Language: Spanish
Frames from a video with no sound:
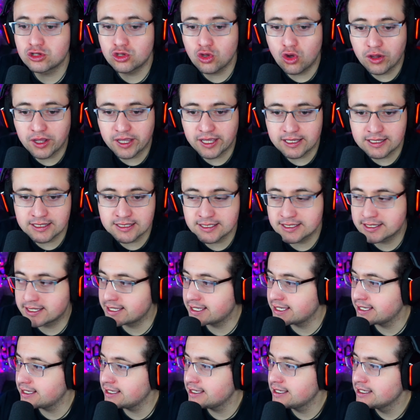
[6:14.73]
tokens
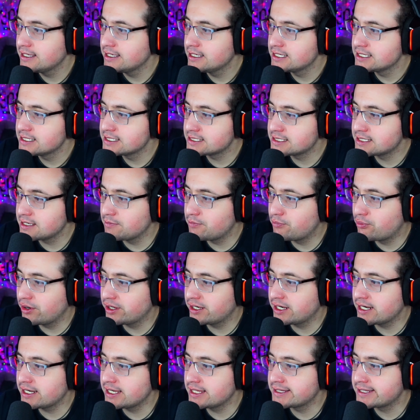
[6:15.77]
que se
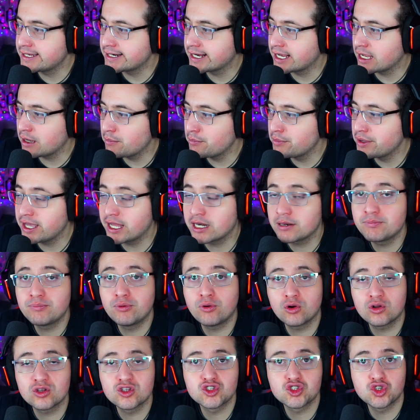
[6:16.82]
pueden intercambiar
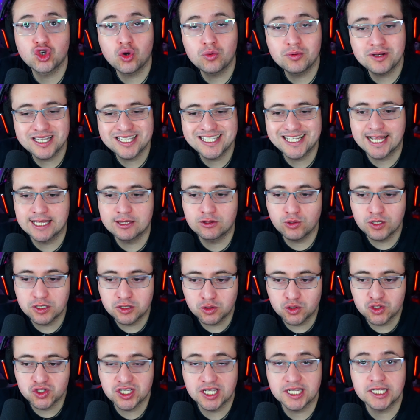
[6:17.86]
por sobres
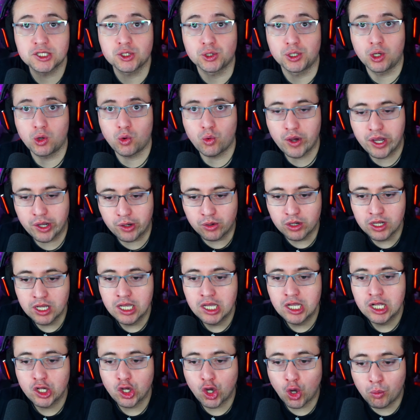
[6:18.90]
gratuitos dentro del juego.
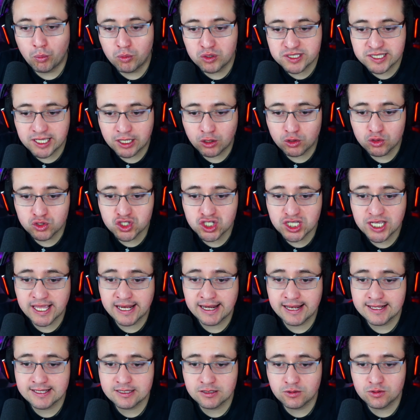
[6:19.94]
¿Cómo se consiguen
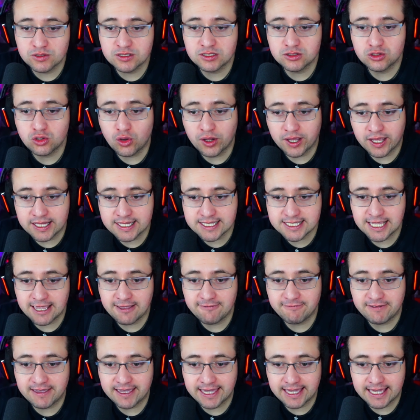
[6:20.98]
estos tokens
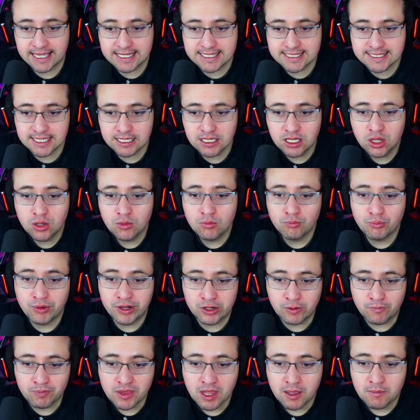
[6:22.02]
FGS?
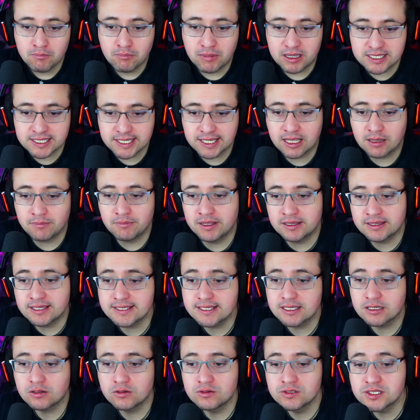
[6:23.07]
Bueno, básicamente
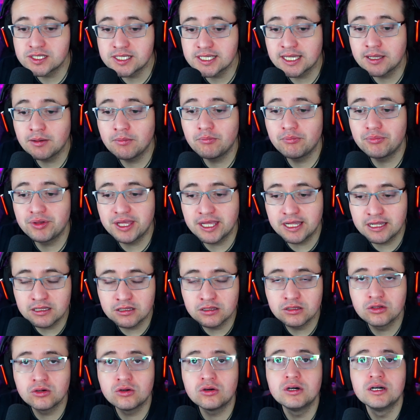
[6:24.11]
se consiguen
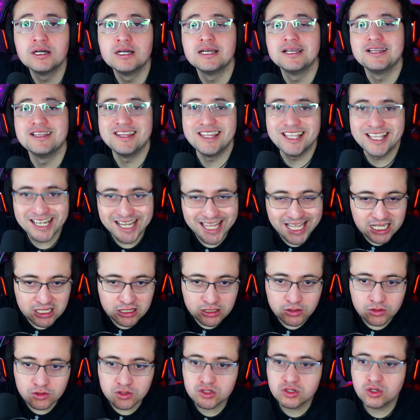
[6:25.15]
viendo
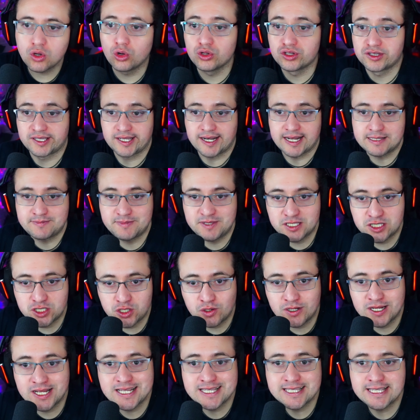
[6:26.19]
directos o
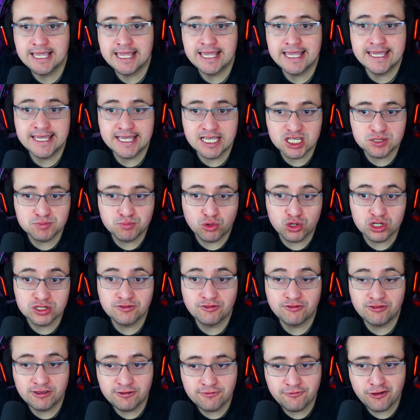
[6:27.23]
transmisiones de eSports
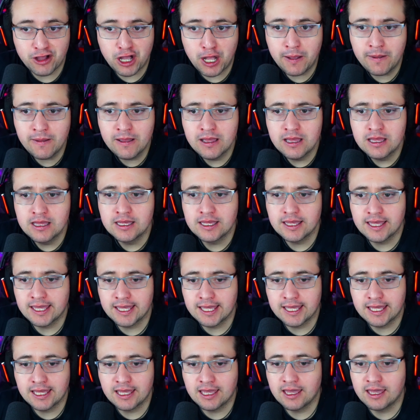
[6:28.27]
FIFA
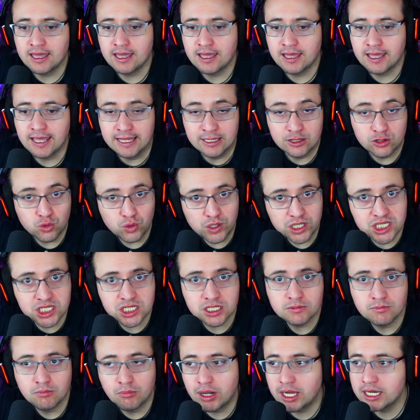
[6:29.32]
eh, en
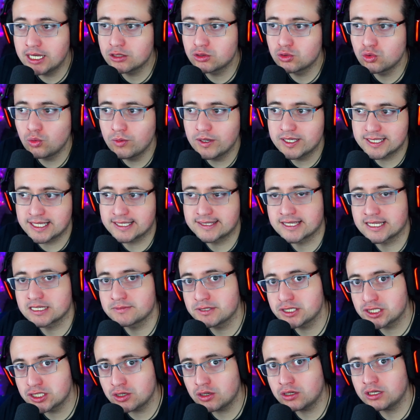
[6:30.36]
Twitch, ¿vale? Tú ves la
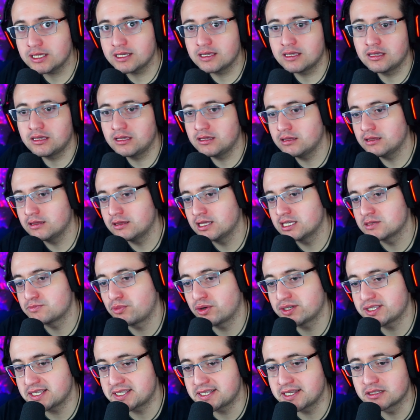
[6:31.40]
transmisión y
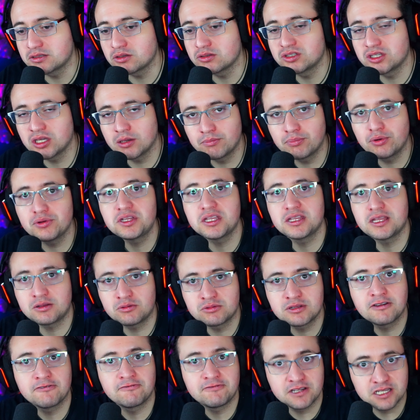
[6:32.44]
después de cierto tiempo te dan
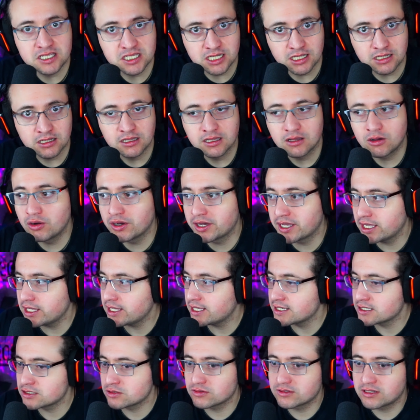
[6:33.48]
una ficha, ¿ok?
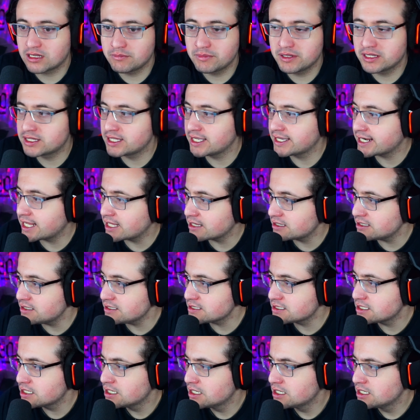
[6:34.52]
Es totalmente
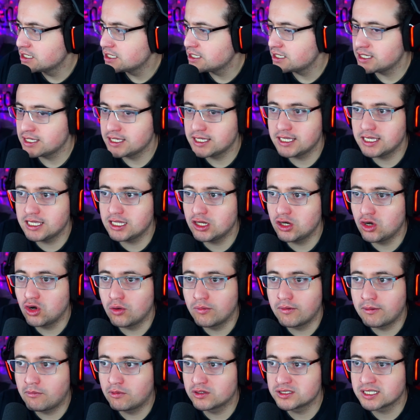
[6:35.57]
gratis y lo
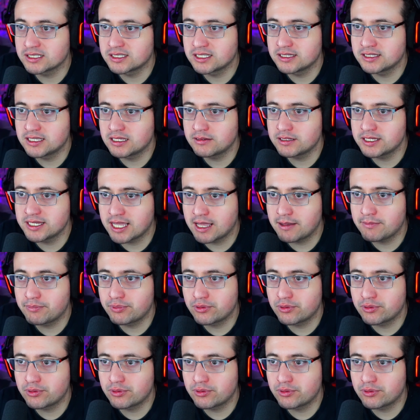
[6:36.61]
vamos a tener ya